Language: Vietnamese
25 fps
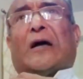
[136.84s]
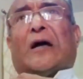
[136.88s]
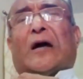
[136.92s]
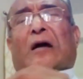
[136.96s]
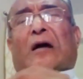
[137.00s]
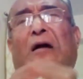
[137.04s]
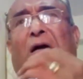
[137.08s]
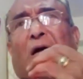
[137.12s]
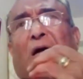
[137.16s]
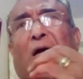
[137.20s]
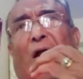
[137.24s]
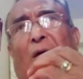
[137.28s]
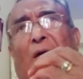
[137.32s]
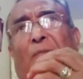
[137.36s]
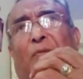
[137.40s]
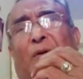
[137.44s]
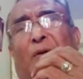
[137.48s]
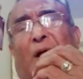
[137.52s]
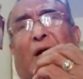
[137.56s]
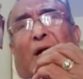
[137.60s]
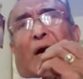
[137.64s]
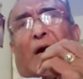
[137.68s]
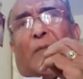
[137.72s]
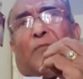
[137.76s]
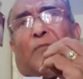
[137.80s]
sẽ tăng lên
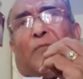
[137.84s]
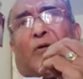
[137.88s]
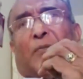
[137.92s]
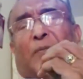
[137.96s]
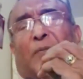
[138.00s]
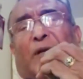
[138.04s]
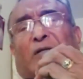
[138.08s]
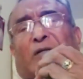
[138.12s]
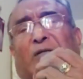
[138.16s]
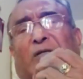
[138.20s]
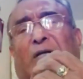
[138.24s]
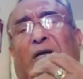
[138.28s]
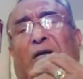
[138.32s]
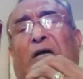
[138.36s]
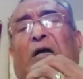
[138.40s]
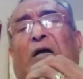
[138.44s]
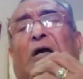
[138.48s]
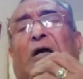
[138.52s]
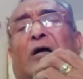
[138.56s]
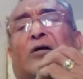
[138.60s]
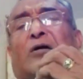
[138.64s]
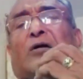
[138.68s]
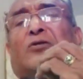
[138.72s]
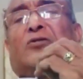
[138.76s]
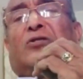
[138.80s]
khi có thêm thông
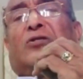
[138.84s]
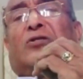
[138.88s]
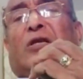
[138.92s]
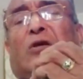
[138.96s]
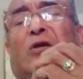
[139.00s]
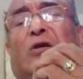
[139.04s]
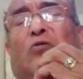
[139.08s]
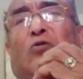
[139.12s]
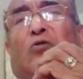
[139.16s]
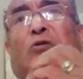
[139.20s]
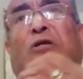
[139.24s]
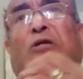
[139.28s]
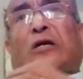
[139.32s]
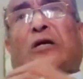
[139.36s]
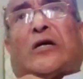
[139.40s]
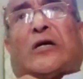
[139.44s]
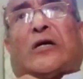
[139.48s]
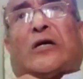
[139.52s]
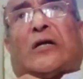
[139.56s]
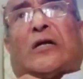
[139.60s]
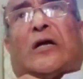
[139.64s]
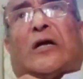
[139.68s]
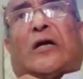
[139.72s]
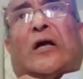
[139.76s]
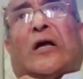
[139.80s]
tin từ
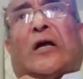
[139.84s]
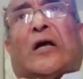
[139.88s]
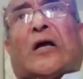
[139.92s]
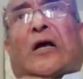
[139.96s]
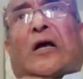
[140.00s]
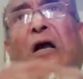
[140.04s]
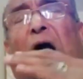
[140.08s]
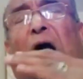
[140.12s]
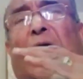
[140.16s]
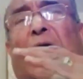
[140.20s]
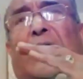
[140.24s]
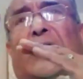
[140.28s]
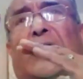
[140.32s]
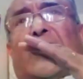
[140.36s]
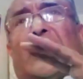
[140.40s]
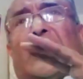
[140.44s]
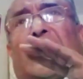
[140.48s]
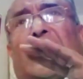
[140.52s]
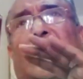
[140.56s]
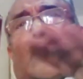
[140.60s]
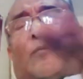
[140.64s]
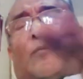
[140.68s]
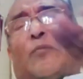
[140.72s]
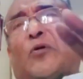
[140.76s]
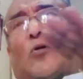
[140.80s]
174 giáo
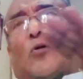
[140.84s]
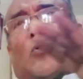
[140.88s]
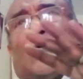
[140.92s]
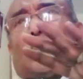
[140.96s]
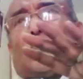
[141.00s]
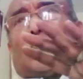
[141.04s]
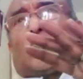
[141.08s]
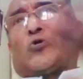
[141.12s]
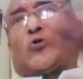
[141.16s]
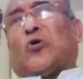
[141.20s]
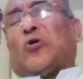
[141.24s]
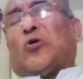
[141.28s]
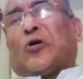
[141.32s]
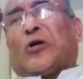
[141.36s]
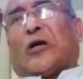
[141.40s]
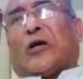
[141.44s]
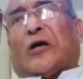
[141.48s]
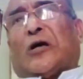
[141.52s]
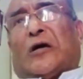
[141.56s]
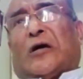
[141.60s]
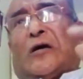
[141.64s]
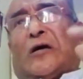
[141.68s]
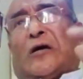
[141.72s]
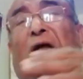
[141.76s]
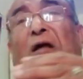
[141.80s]
phận tại Ấn Độ.
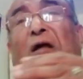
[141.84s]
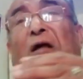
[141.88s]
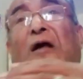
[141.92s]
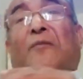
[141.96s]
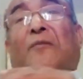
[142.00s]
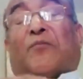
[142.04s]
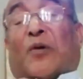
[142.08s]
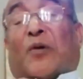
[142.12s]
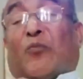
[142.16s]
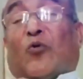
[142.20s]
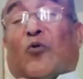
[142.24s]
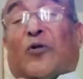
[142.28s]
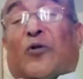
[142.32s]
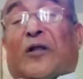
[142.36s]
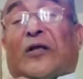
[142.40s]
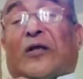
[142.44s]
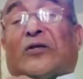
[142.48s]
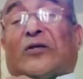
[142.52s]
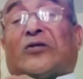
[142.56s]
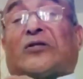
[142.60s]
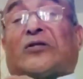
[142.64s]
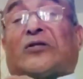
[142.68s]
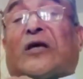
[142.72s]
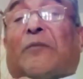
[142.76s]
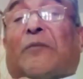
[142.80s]
Cha Matthew
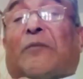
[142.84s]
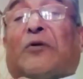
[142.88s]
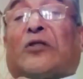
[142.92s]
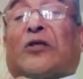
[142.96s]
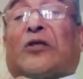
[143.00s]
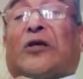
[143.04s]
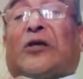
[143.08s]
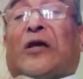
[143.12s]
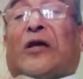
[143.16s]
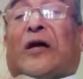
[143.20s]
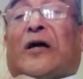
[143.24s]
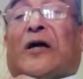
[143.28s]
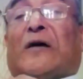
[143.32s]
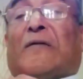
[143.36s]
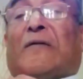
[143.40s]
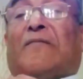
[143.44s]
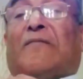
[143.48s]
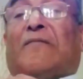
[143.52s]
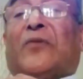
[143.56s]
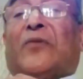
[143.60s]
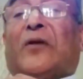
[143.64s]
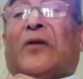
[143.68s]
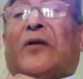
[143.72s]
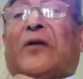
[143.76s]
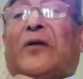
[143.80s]
cũng nhận xét rằng
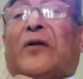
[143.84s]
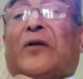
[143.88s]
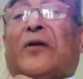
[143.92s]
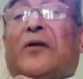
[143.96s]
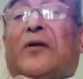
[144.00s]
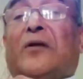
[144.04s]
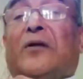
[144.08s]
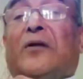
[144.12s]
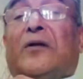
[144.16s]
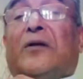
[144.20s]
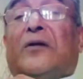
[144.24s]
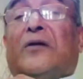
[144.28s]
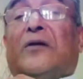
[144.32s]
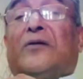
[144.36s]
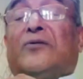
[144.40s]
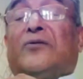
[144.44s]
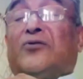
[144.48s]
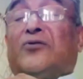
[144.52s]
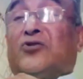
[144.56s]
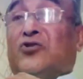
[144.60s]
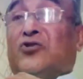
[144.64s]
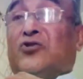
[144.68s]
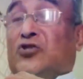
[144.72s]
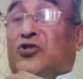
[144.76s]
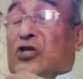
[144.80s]
dẫu sao danh sách sơ
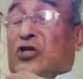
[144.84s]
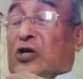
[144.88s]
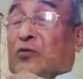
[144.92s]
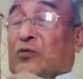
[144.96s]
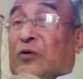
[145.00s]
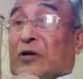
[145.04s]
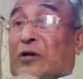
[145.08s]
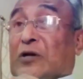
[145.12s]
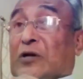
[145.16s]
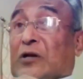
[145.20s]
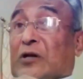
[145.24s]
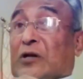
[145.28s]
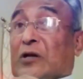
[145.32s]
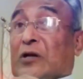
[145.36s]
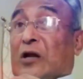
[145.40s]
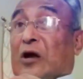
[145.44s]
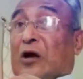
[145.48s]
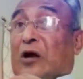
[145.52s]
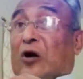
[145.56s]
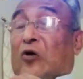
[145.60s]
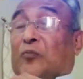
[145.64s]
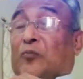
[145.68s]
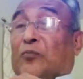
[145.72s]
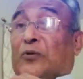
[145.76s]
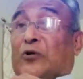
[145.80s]
khởi này cũng rất đáng
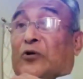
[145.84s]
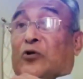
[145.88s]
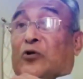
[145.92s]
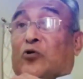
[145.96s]
báo động,